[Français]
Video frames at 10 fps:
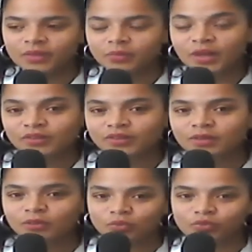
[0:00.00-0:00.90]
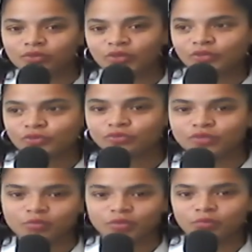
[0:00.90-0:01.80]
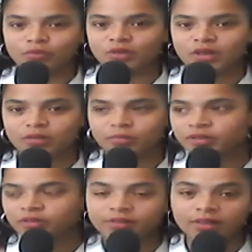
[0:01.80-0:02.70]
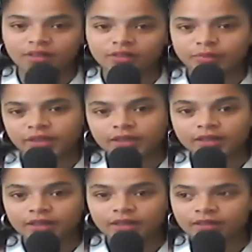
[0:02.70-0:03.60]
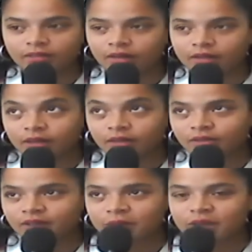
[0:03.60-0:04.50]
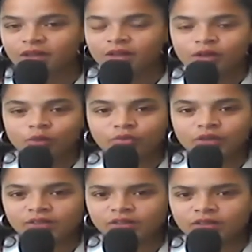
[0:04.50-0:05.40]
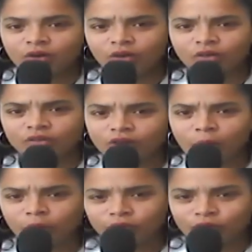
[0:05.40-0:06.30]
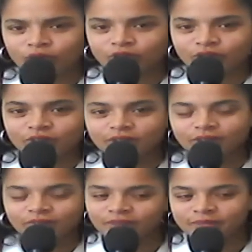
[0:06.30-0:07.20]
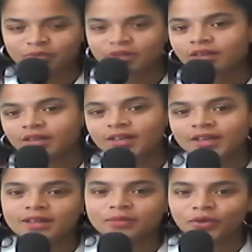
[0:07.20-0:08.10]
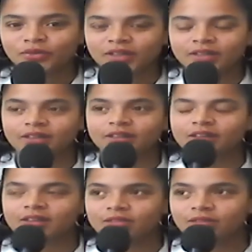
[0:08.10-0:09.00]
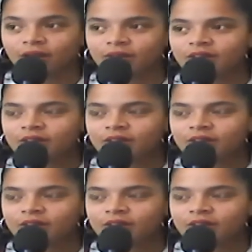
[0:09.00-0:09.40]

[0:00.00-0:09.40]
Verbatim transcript: personnellement, vous pouvez faire ce que vous voulez, vous pouvez pleurer, vous pouvez chanter, vous pouvez crier, enfin, vous pouvez dire oh c'est n'importe quoi ce qu'il dit, enfin vous pouvez être libre en fait et, voilà.